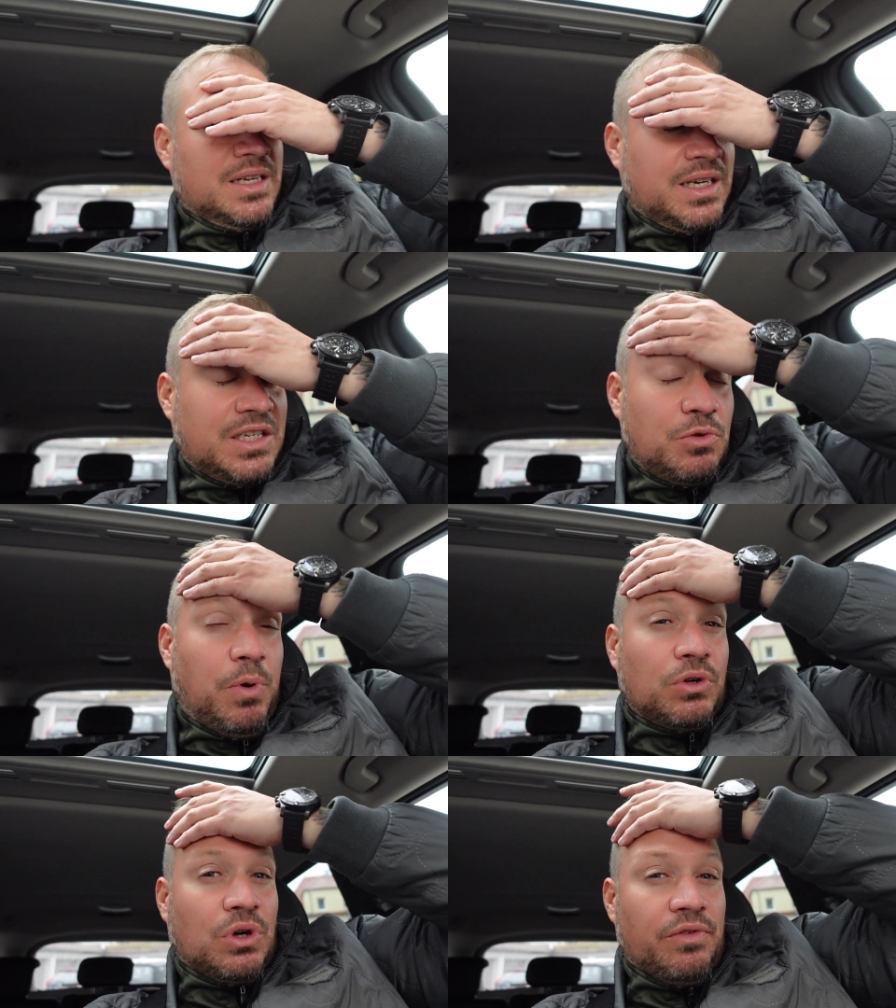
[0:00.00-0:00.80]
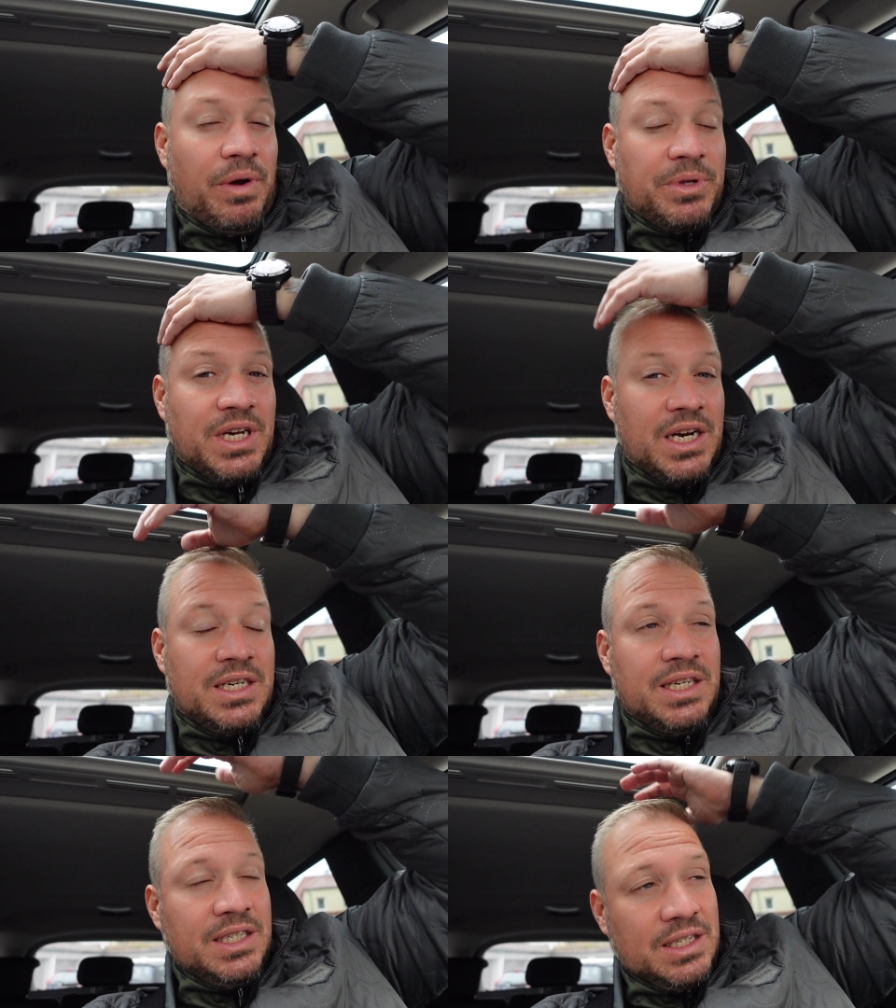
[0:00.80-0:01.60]
richtig Bock drauf habe ich gerade
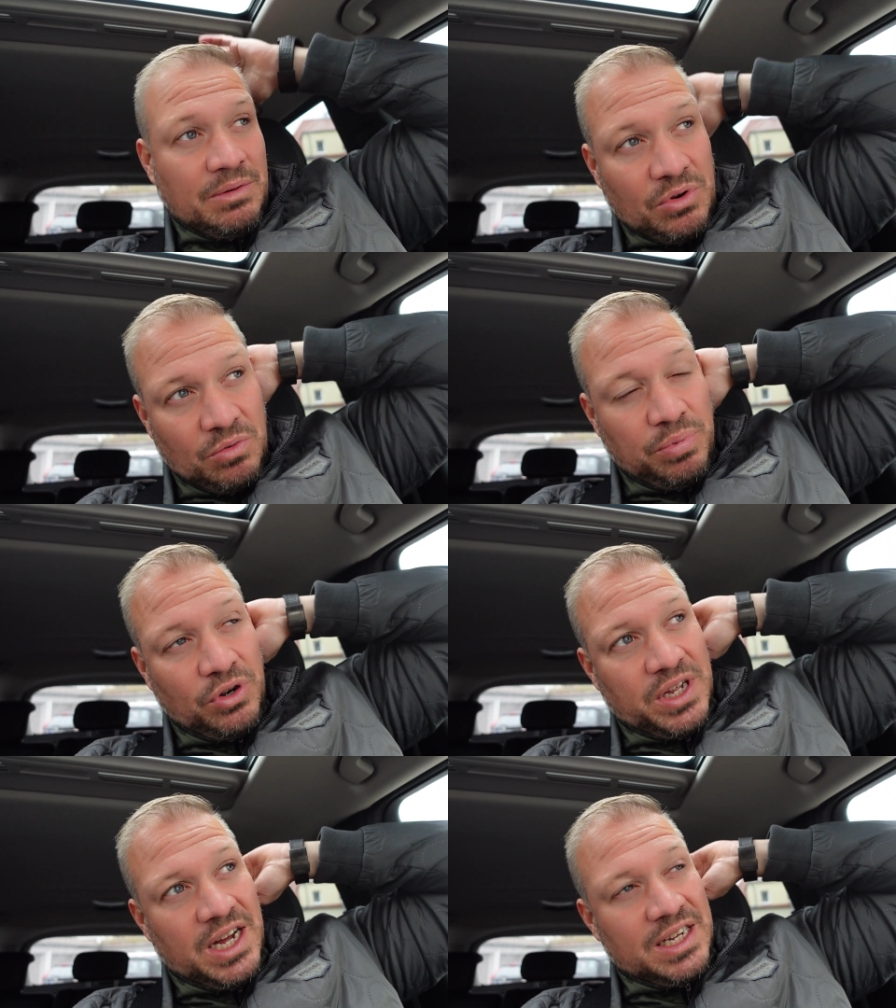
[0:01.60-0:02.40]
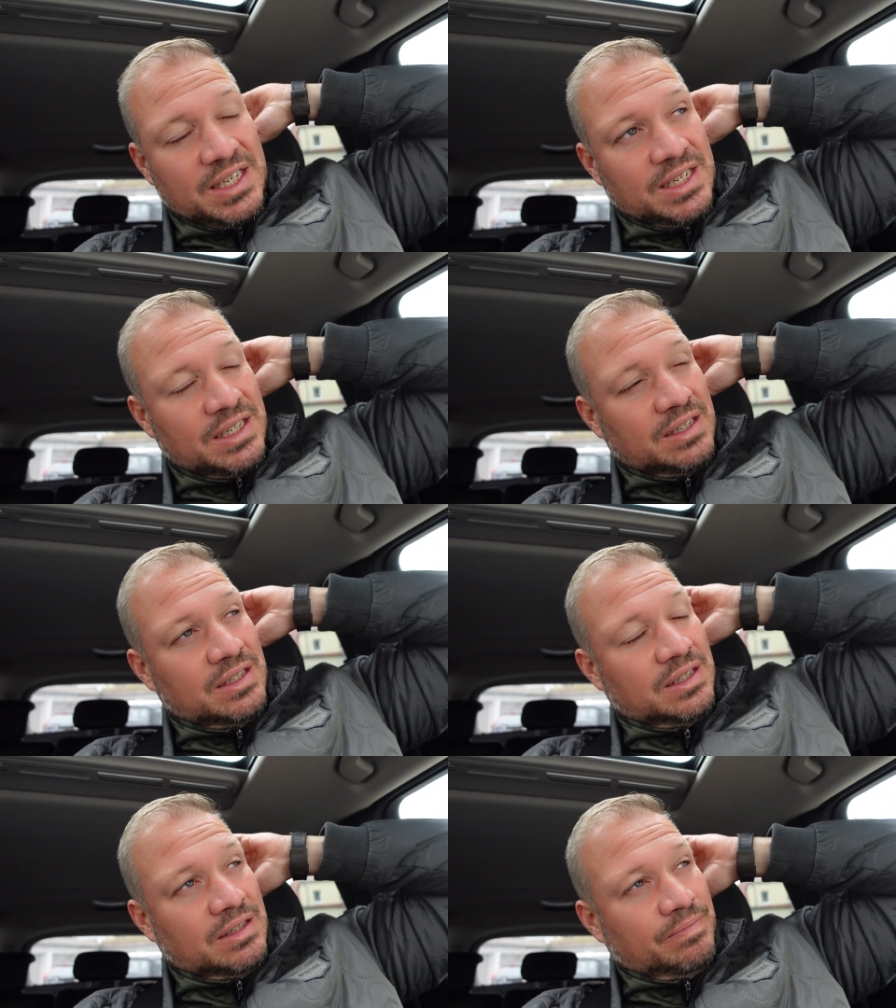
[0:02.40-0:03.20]
nicht. Ich habe auch noch einen Podcast.
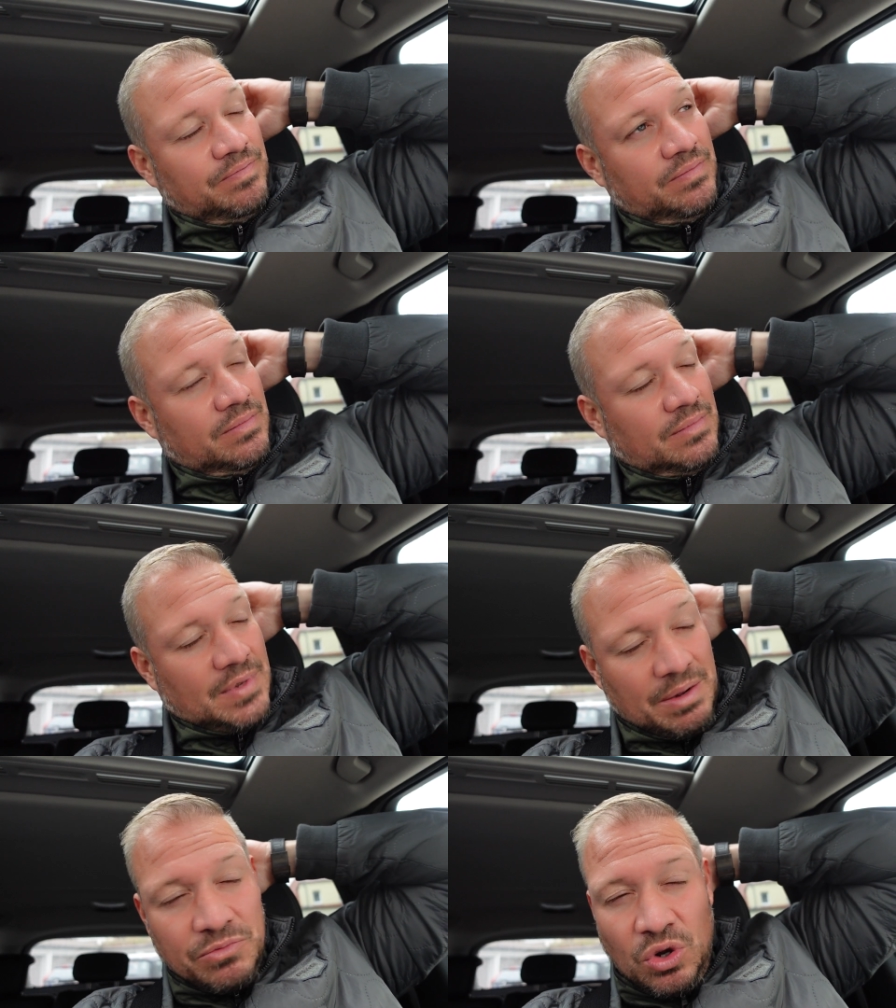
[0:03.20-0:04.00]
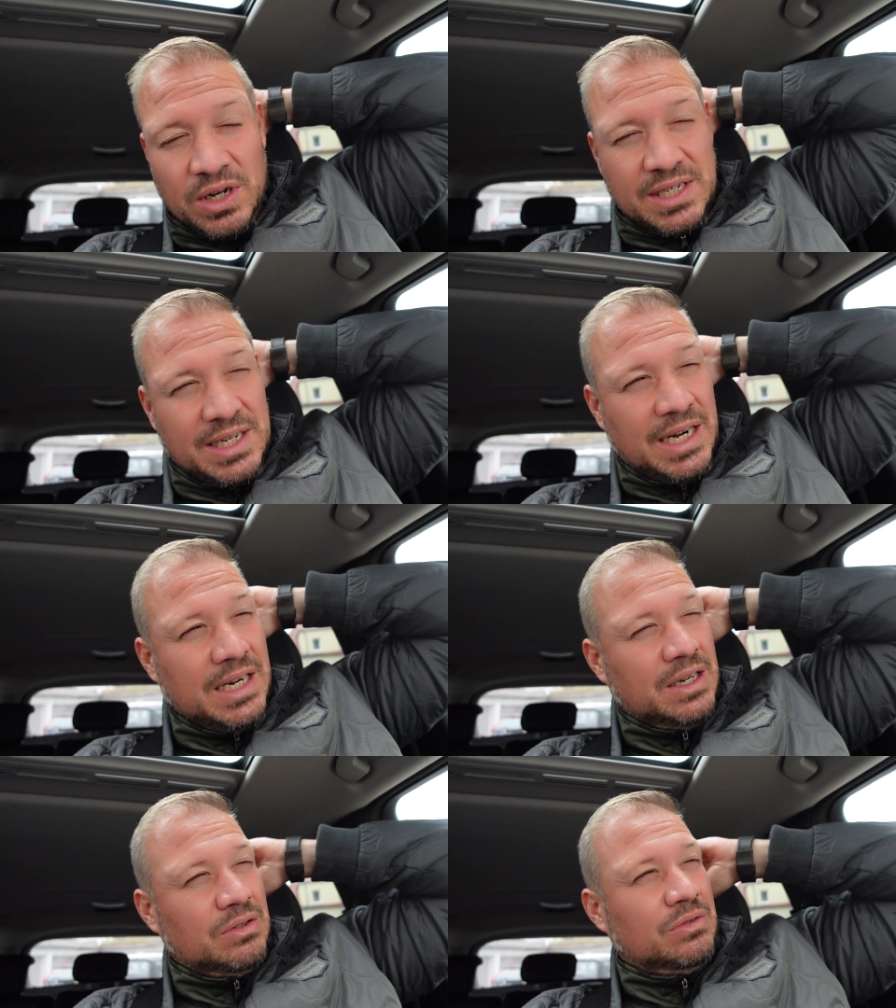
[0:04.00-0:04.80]
Ähm, am
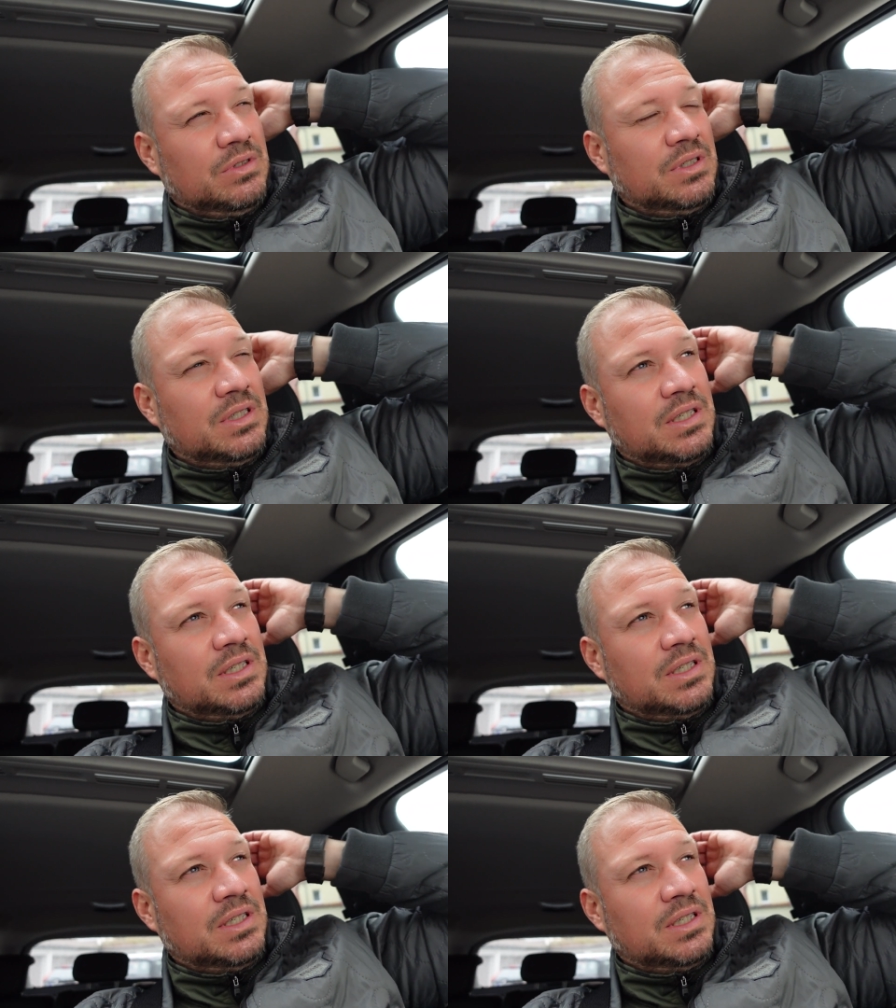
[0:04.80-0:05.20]
Donnerstag und